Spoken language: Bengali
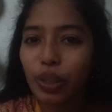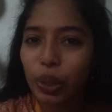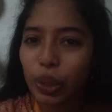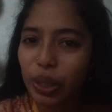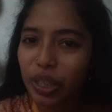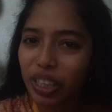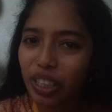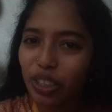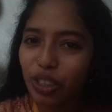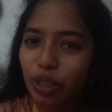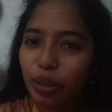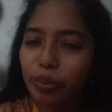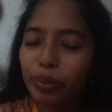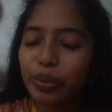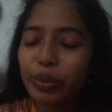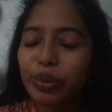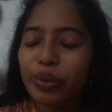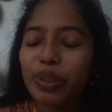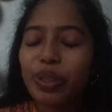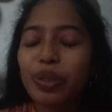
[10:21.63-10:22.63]
তো এটা ছিল
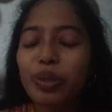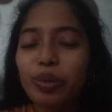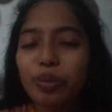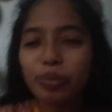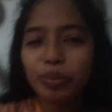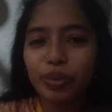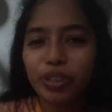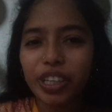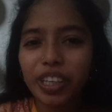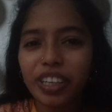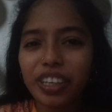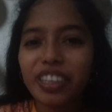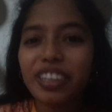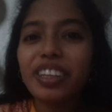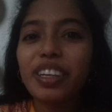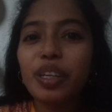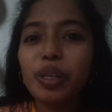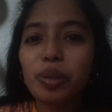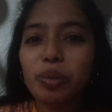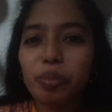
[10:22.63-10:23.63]
বন্ধুরা দুপুরের
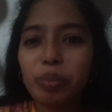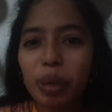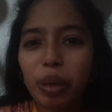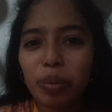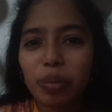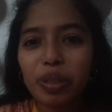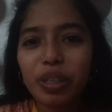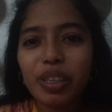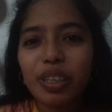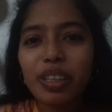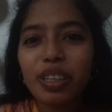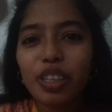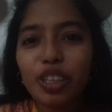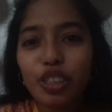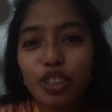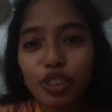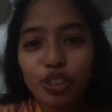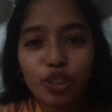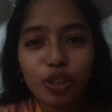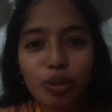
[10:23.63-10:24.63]
বাবির
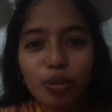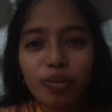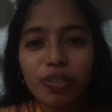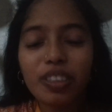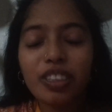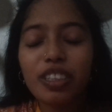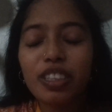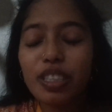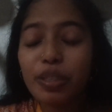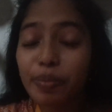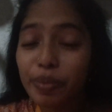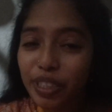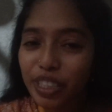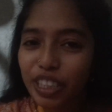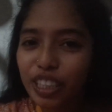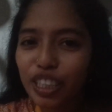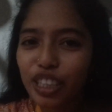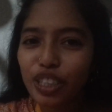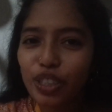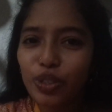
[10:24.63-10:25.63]
জন্মদিনের
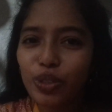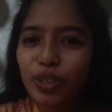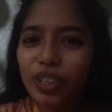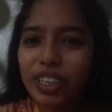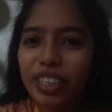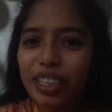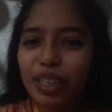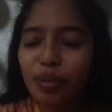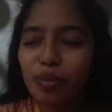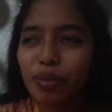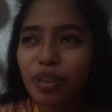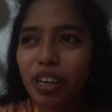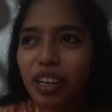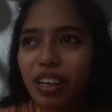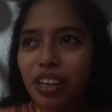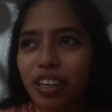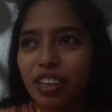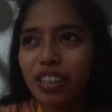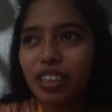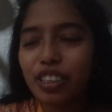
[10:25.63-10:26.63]
স্পেশাল কিছু আইটেম
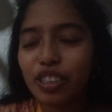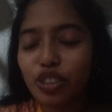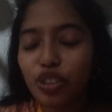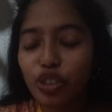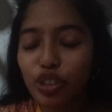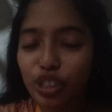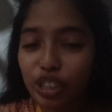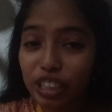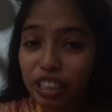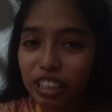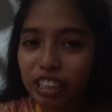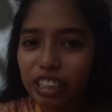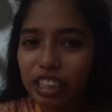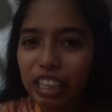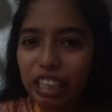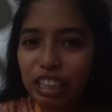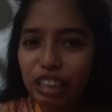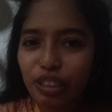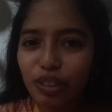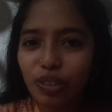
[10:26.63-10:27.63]
আর সন্ধেরটা
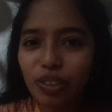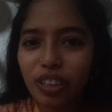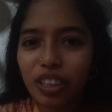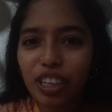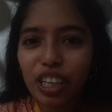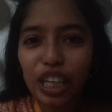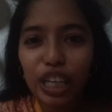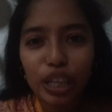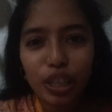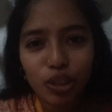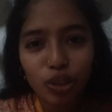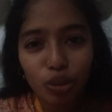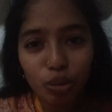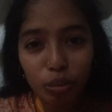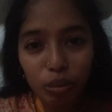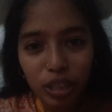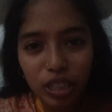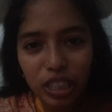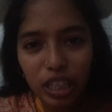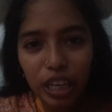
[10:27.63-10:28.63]
দেখতে হলে
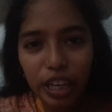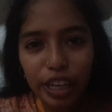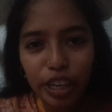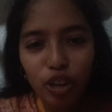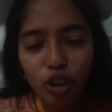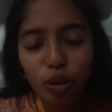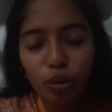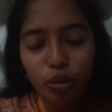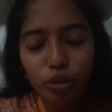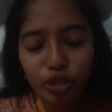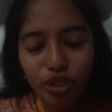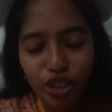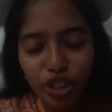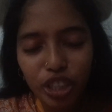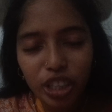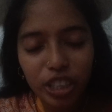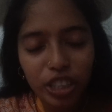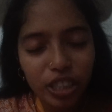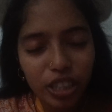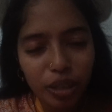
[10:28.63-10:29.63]
তোমরা চ্যানেলটা অবশ্যই
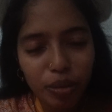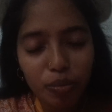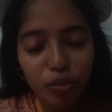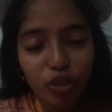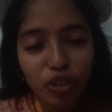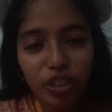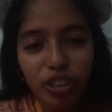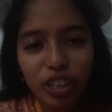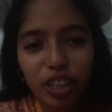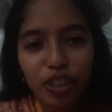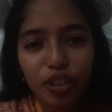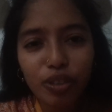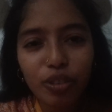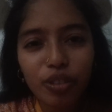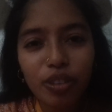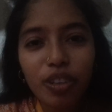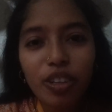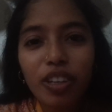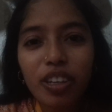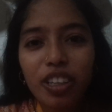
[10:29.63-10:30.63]
সাবস্ক্রাইব করে রাখো
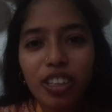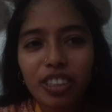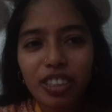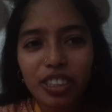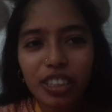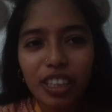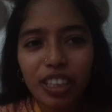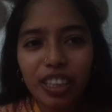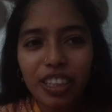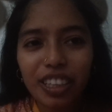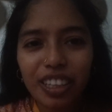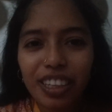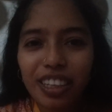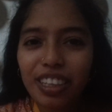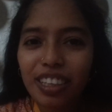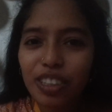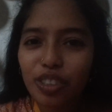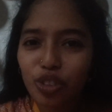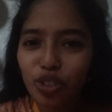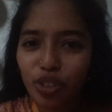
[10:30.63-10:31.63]
যাতে
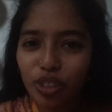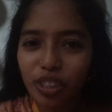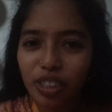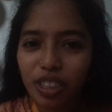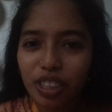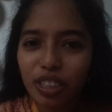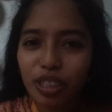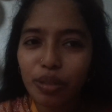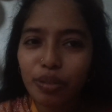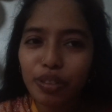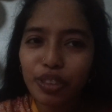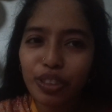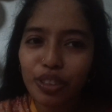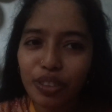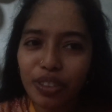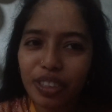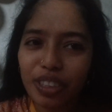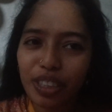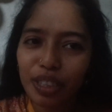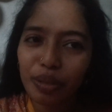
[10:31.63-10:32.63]
সন্ধ্যে যে
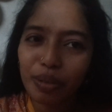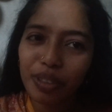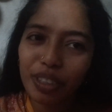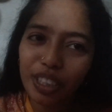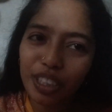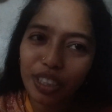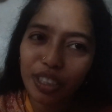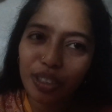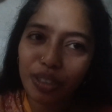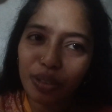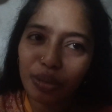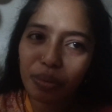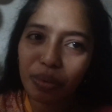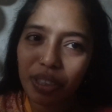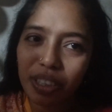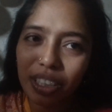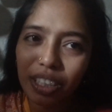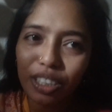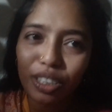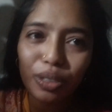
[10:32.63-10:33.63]
ভিডিওটা ছাড়বো সেটা যেন
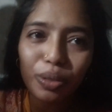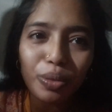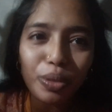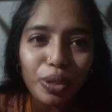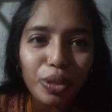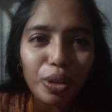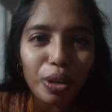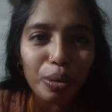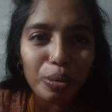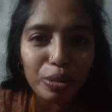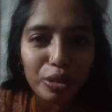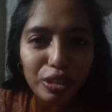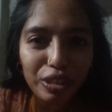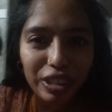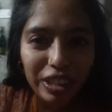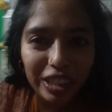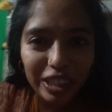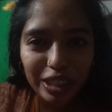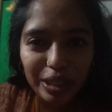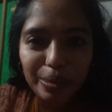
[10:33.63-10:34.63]
তোমাদের কাছে অতি
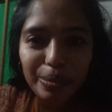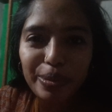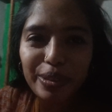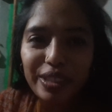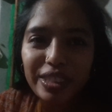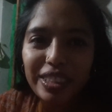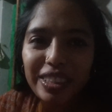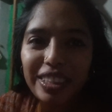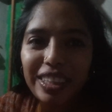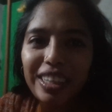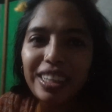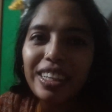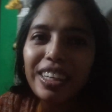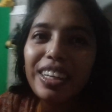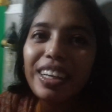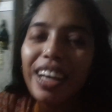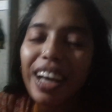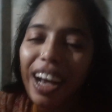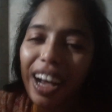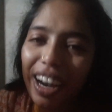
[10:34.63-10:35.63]
অবশ্যই যখন রয়েছে
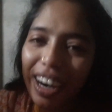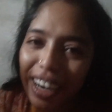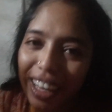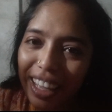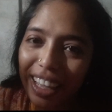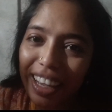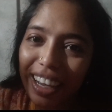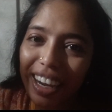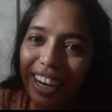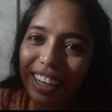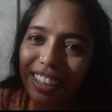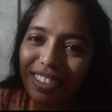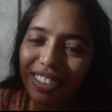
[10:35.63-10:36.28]
আর হ্যাঁ